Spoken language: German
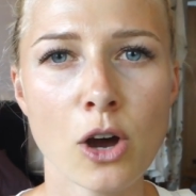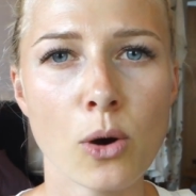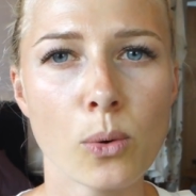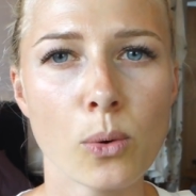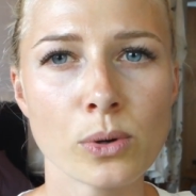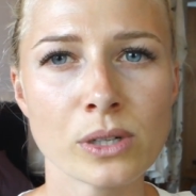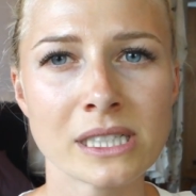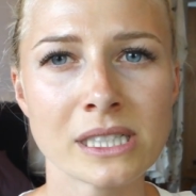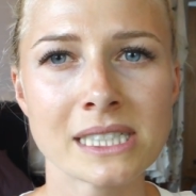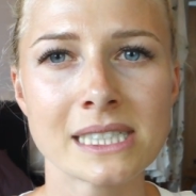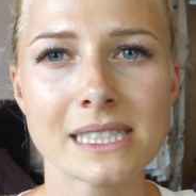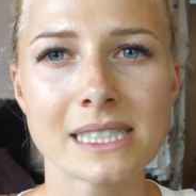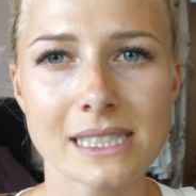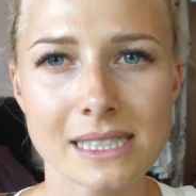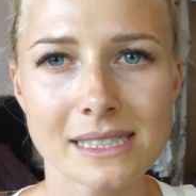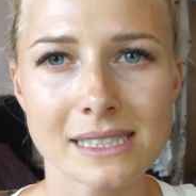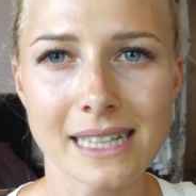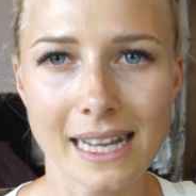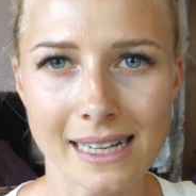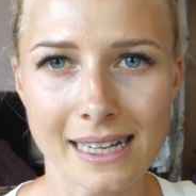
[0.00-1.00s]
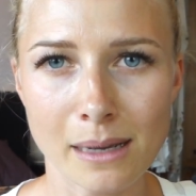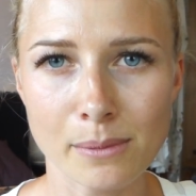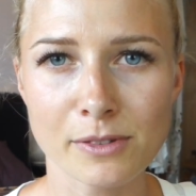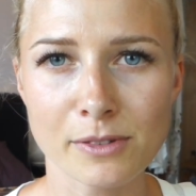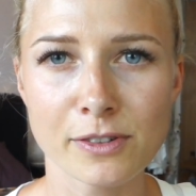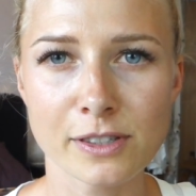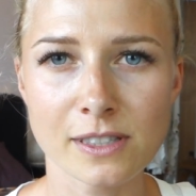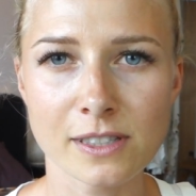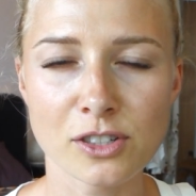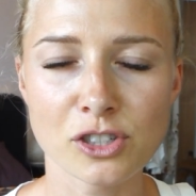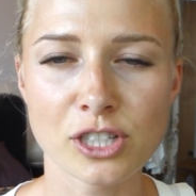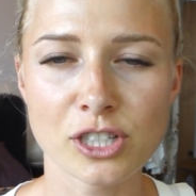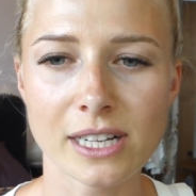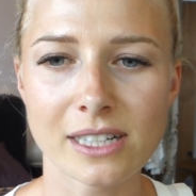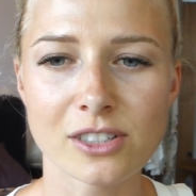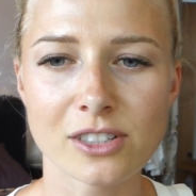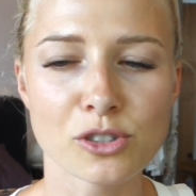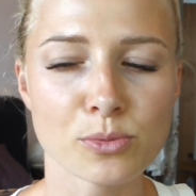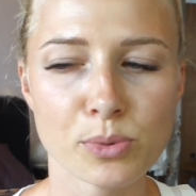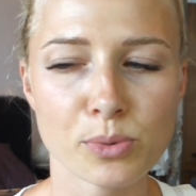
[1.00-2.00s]
Und dann habe ich
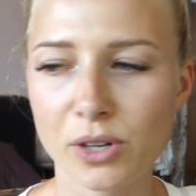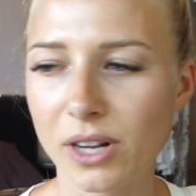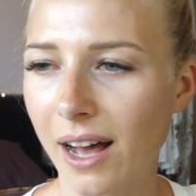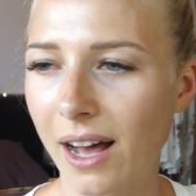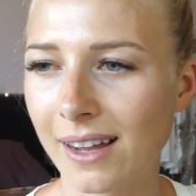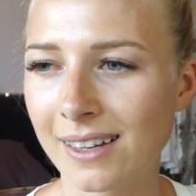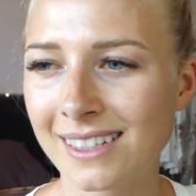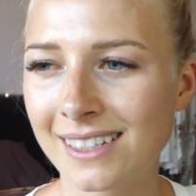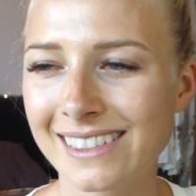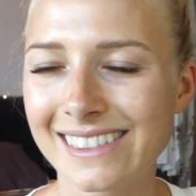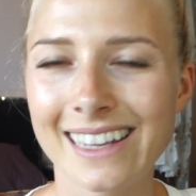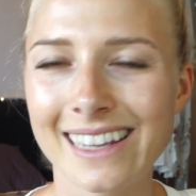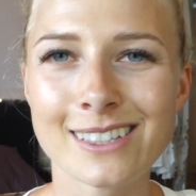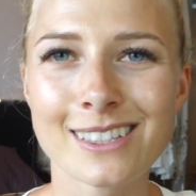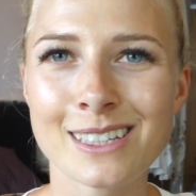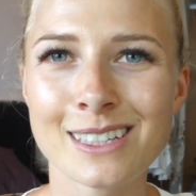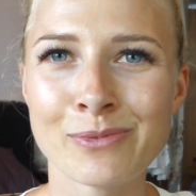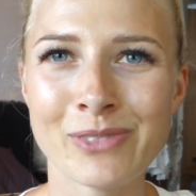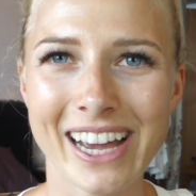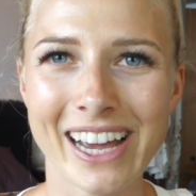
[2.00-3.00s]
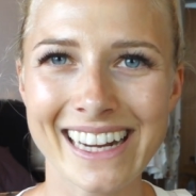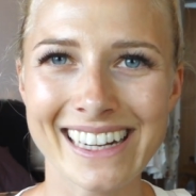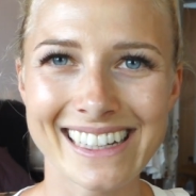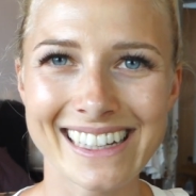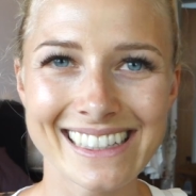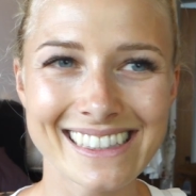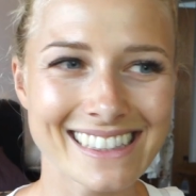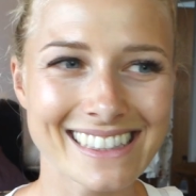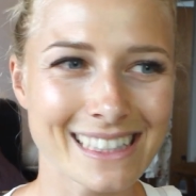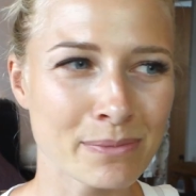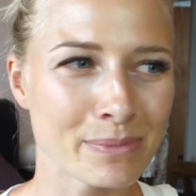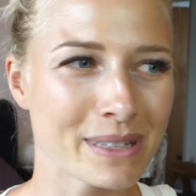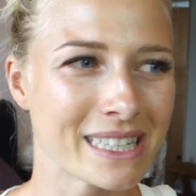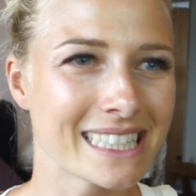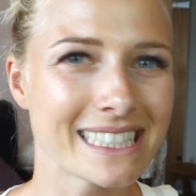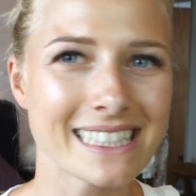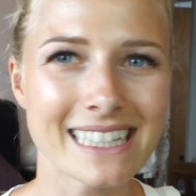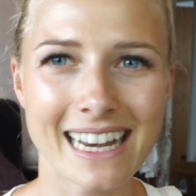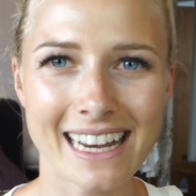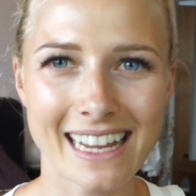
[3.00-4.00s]
festgestellt, ich spüre gar nichts, also ich merke nichts, ich bin
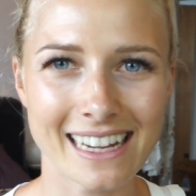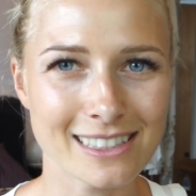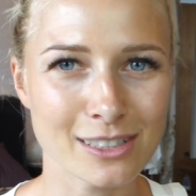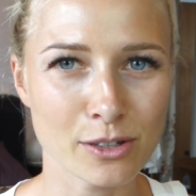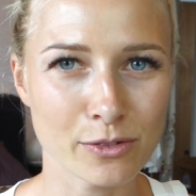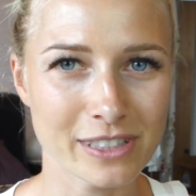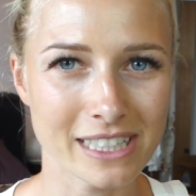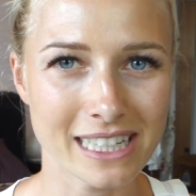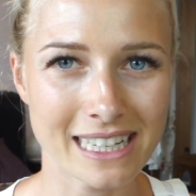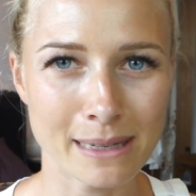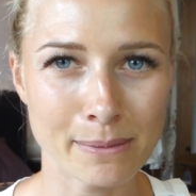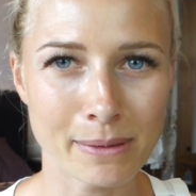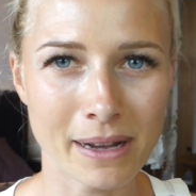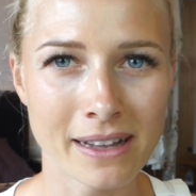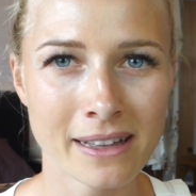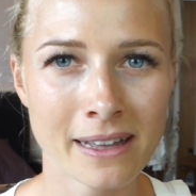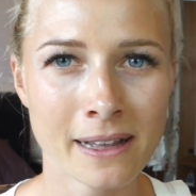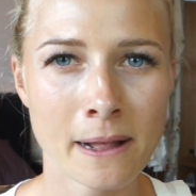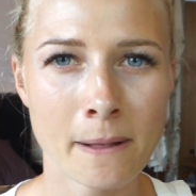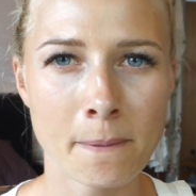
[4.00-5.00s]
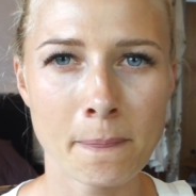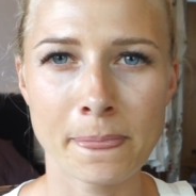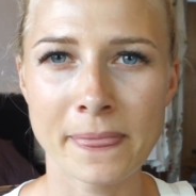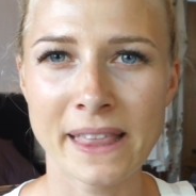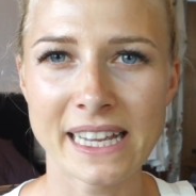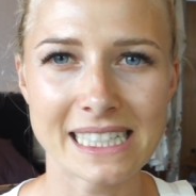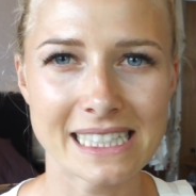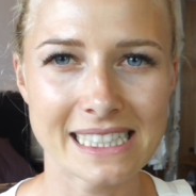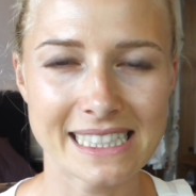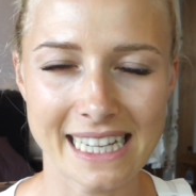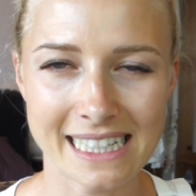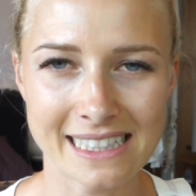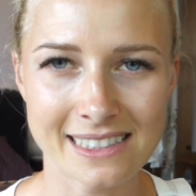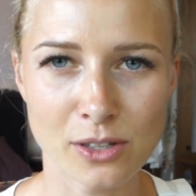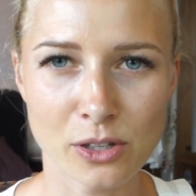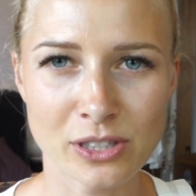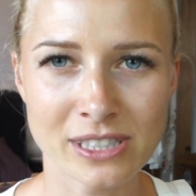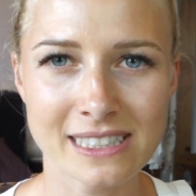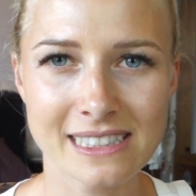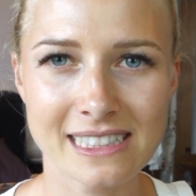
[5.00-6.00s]
nicht allergisch auf den Kleber denn
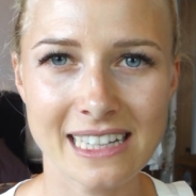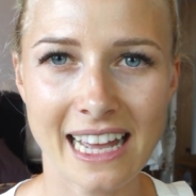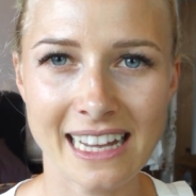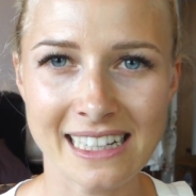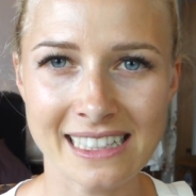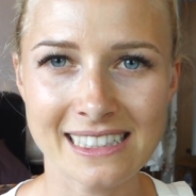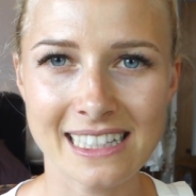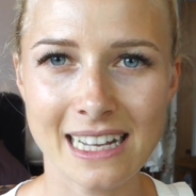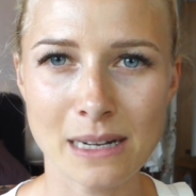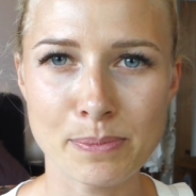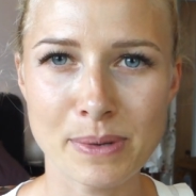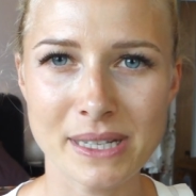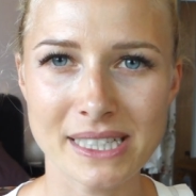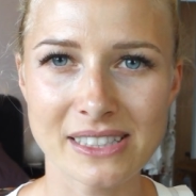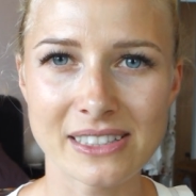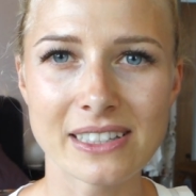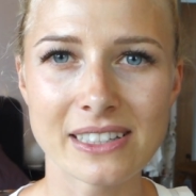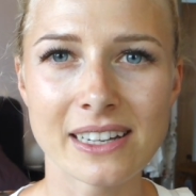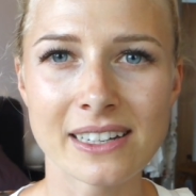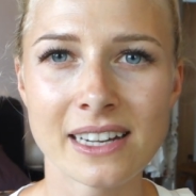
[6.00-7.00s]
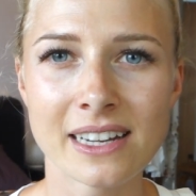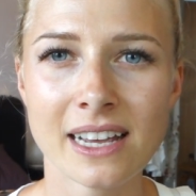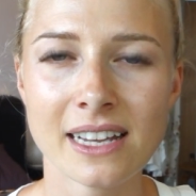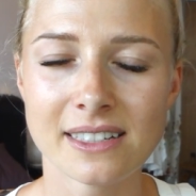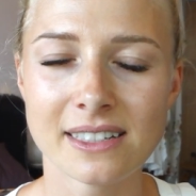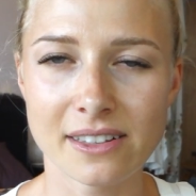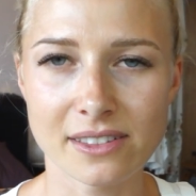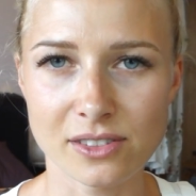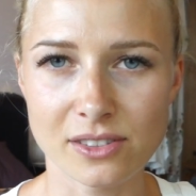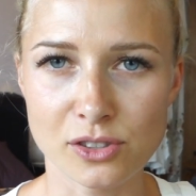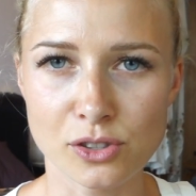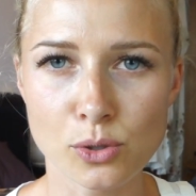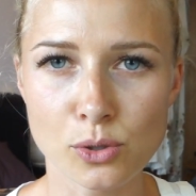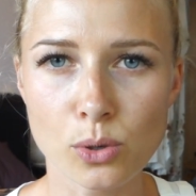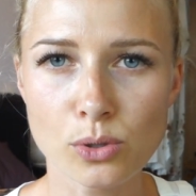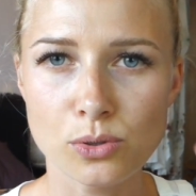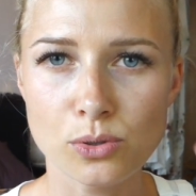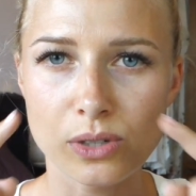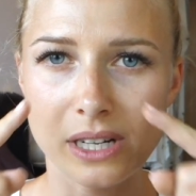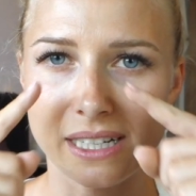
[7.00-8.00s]
sonst kann es halt passieren, dass es
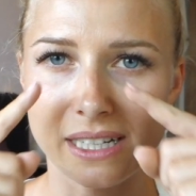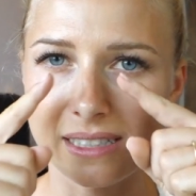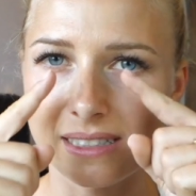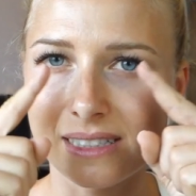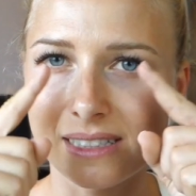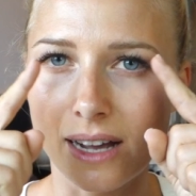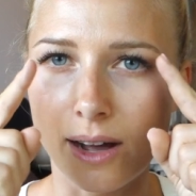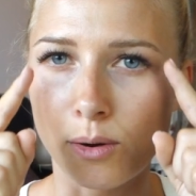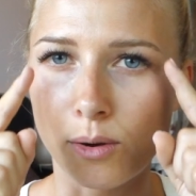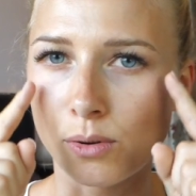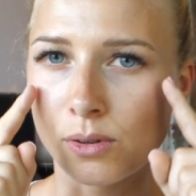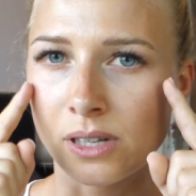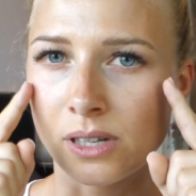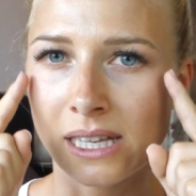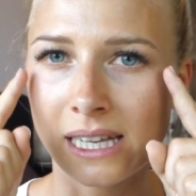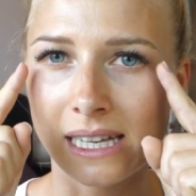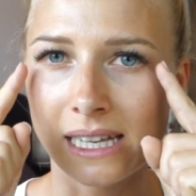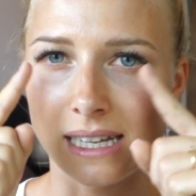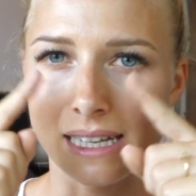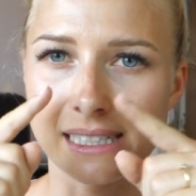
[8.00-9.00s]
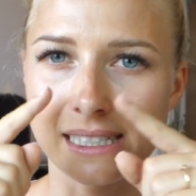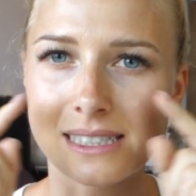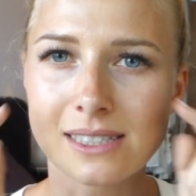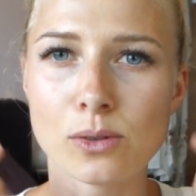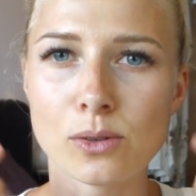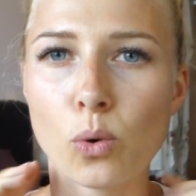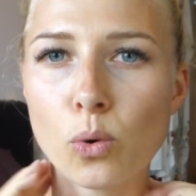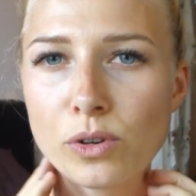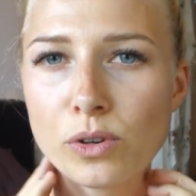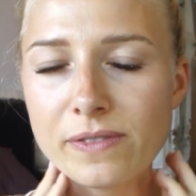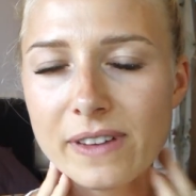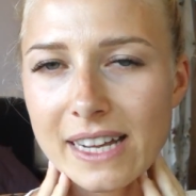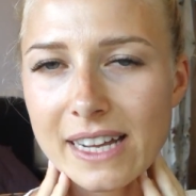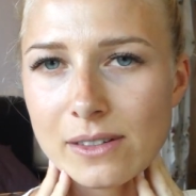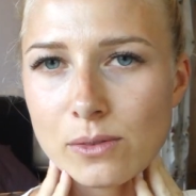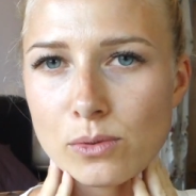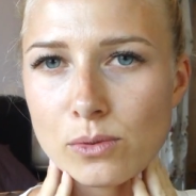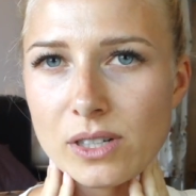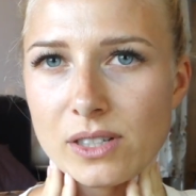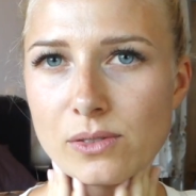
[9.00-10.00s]
juckt oder dass die Augen richtig rot
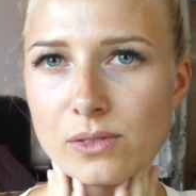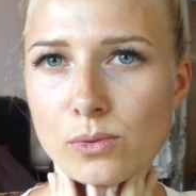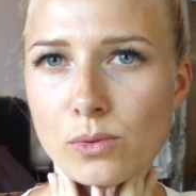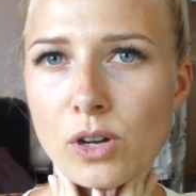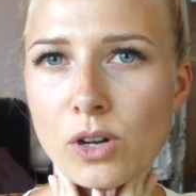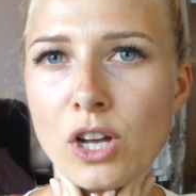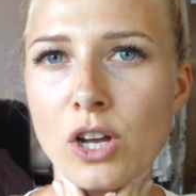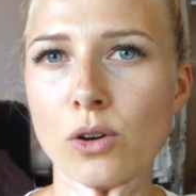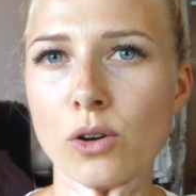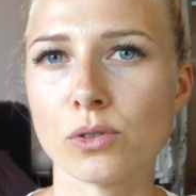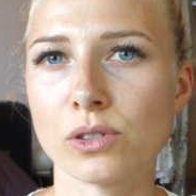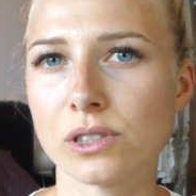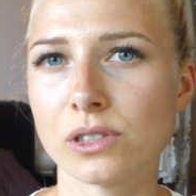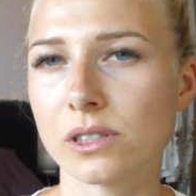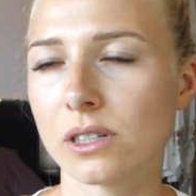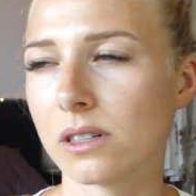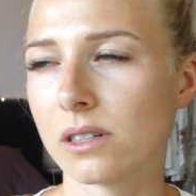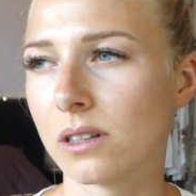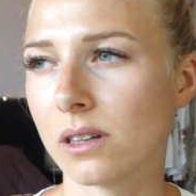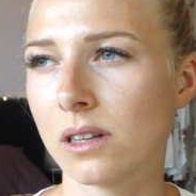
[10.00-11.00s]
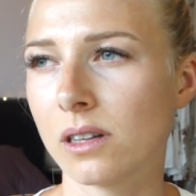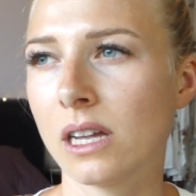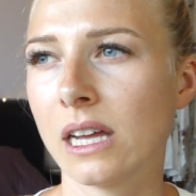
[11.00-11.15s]
werden oder so. Und äh,